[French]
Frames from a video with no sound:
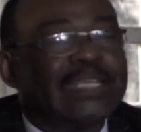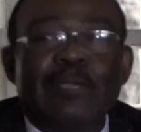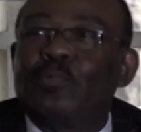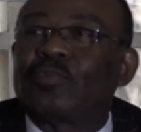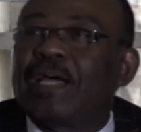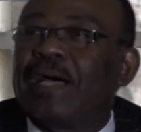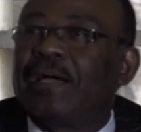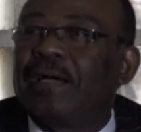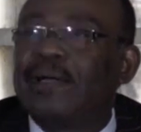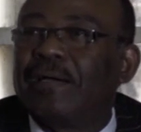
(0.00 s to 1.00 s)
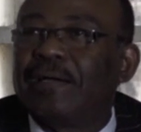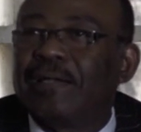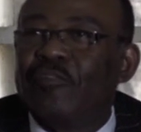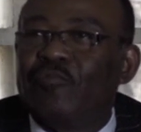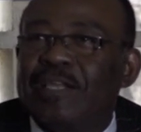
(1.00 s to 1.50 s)
Et pourtant,
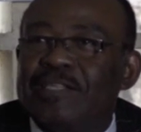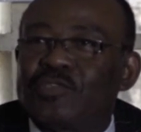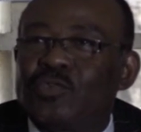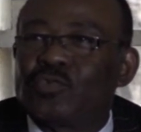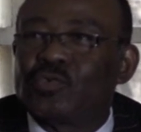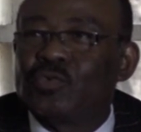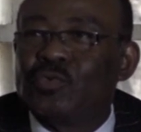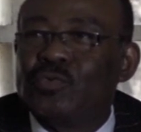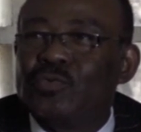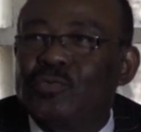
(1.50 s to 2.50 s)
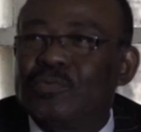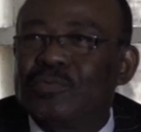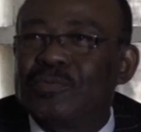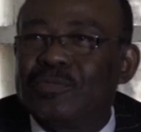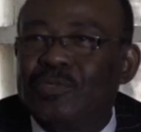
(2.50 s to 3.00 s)
les finances sont toujours
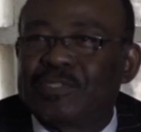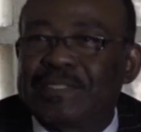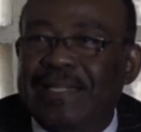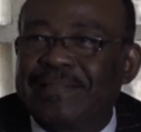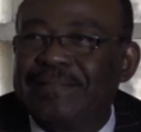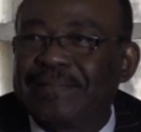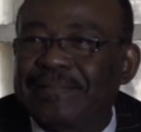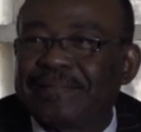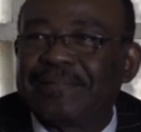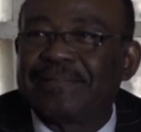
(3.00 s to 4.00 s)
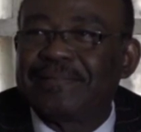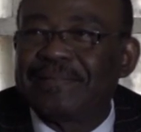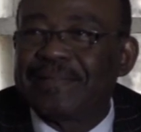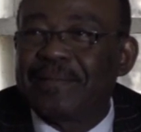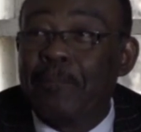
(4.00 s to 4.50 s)
au stade
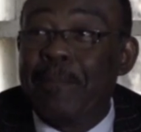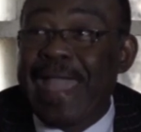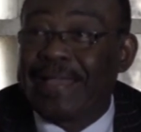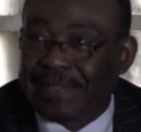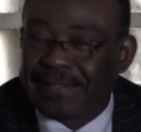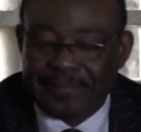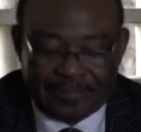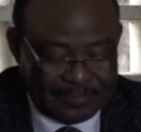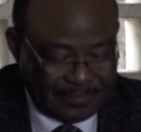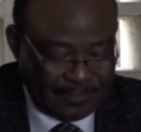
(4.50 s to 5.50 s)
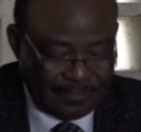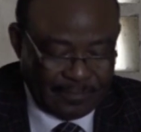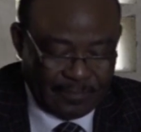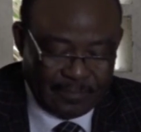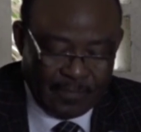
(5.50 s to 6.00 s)
maigre.
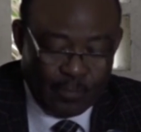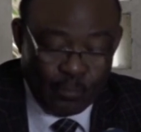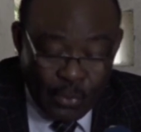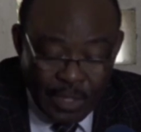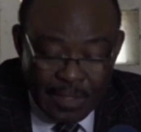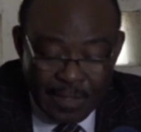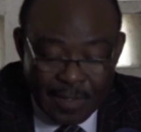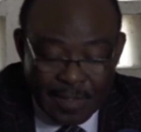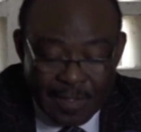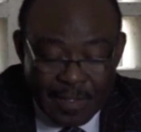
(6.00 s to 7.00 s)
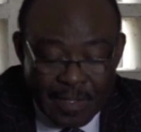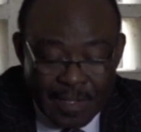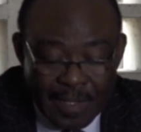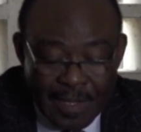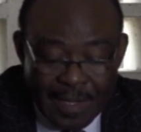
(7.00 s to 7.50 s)
Puis,
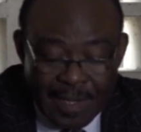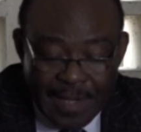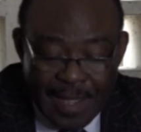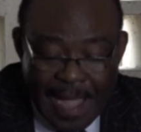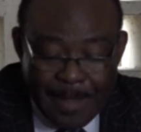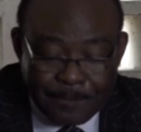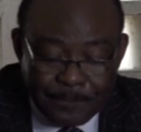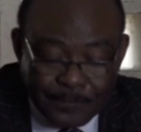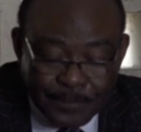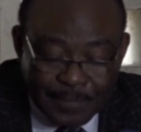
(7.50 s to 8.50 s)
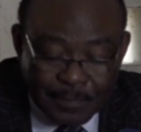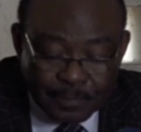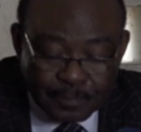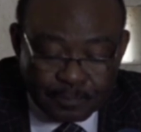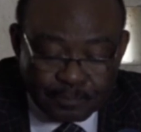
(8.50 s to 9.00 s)
à
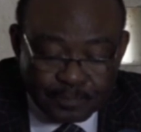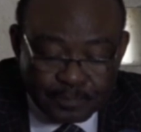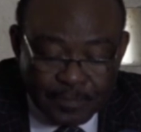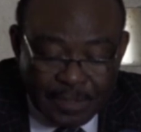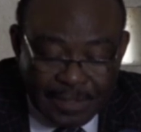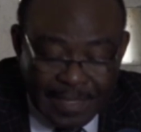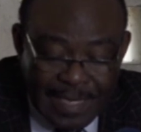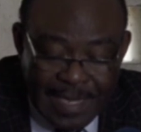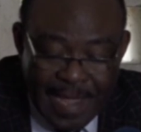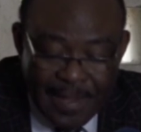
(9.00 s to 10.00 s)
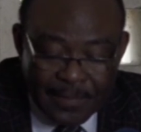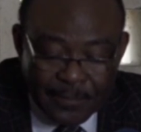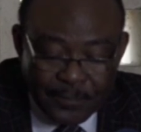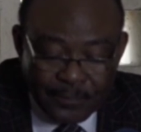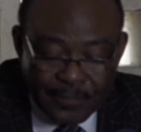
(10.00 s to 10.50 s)
créer
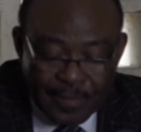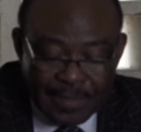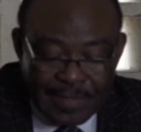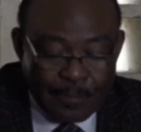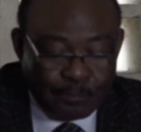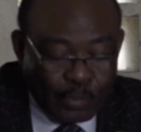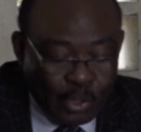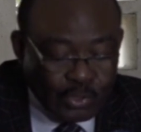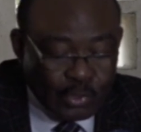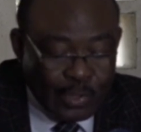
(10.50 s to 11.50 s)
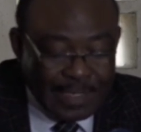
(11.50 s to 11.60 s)
des postes de